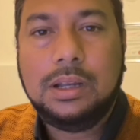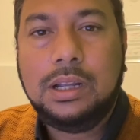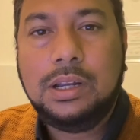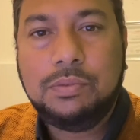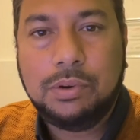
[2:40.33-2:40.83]

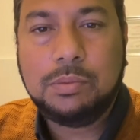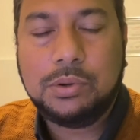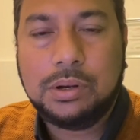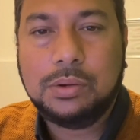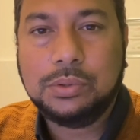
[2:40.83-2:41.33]
ইনফর্ম
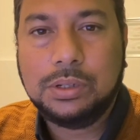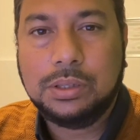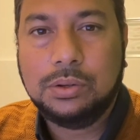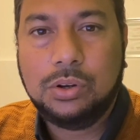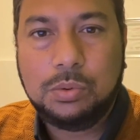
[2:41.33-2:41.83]
করা উচিত
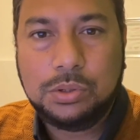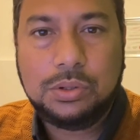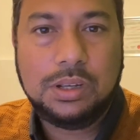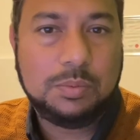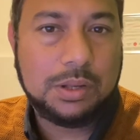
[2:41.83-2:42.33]

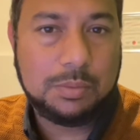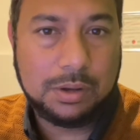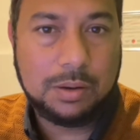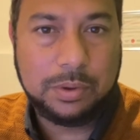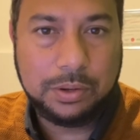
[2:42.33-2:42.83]
অবশ্যই আপনারা
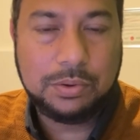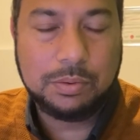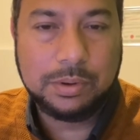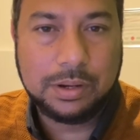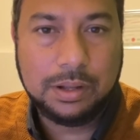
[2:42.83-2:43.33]
মারামারি
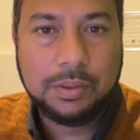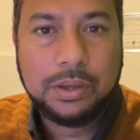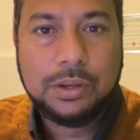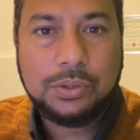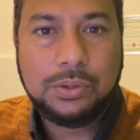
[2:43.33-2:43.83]
করবেন না
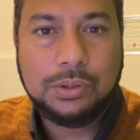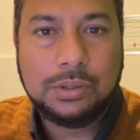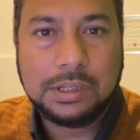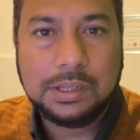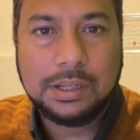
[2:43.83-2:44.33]

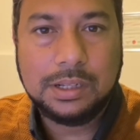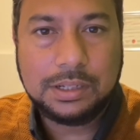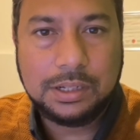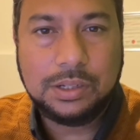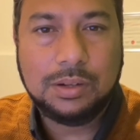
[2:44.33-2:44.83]
চোরদের থেকে
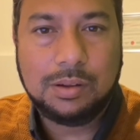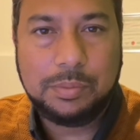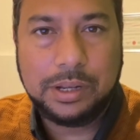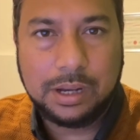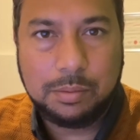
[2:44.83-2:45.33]
সেটি
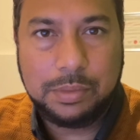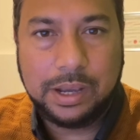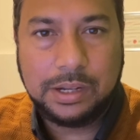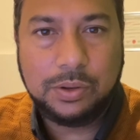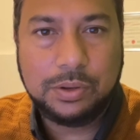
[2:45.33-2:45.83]

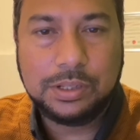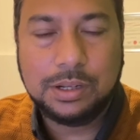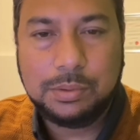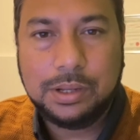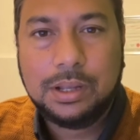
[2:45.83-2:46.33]
বেআইনি হয়ে
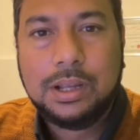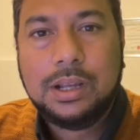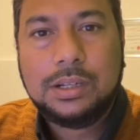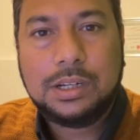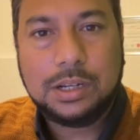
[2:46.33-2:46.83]
যাবে
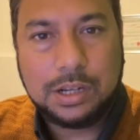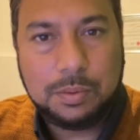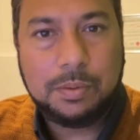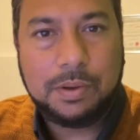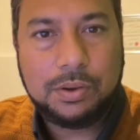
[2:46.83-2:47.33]
সে সে
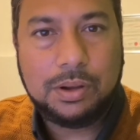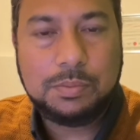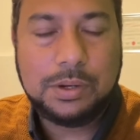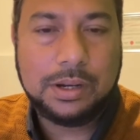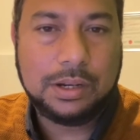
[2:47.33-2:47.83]
ব্যাপারেও
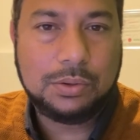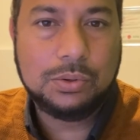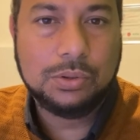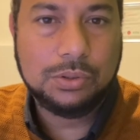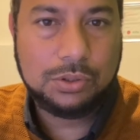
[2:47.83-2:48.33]
আপনারা একটু
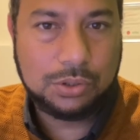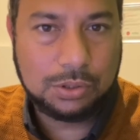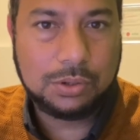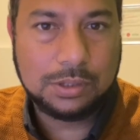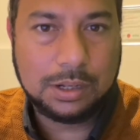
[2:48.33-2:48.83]

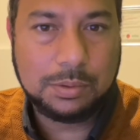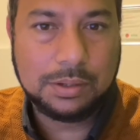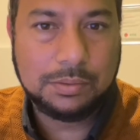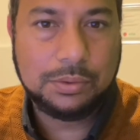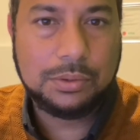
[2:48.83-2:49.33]
সতর্ক থাকবেন
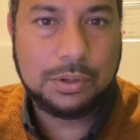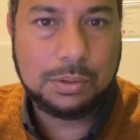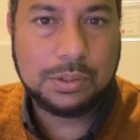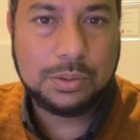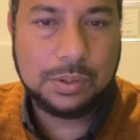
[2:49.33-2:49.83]

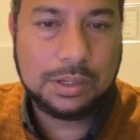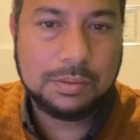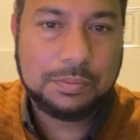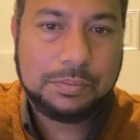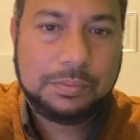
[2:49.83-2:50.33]
ধন্যবাদ সবাইকে